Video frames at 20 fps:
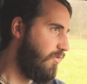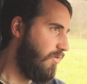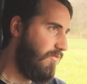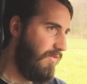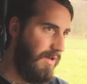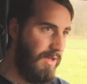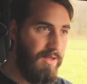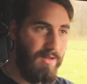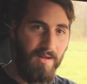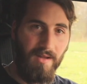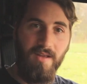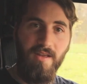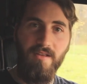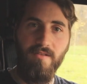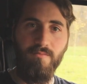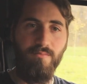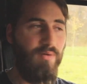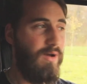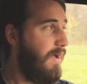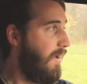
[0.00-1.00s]
Und dann war hier ein
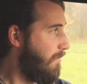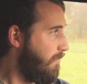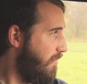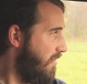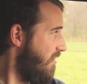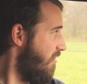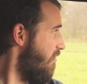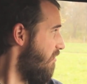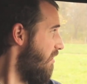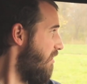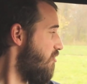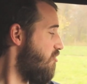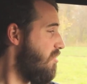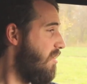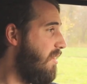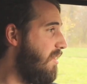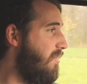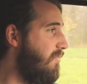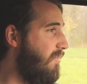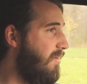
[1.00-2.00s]
riesen Parkplatz, da
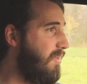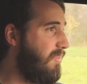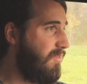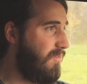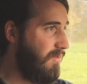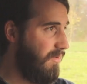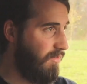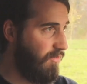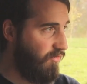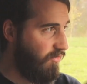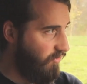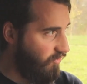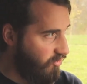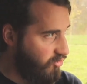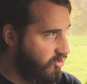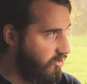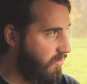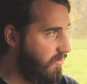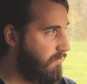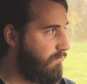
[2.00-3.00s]
stehen wir jetzt in ganz vielen
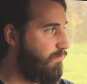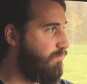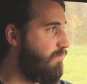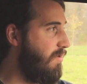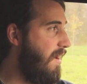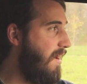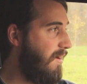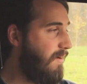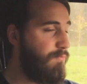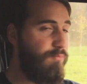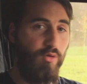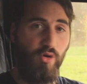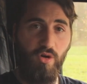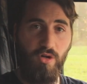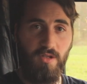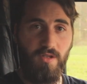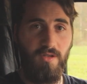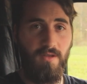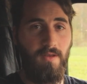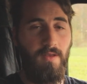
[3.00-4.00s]
verschiedenen
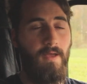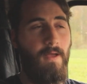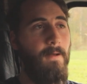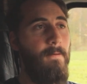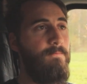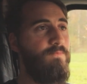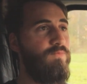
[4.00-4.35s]
Parkbuchten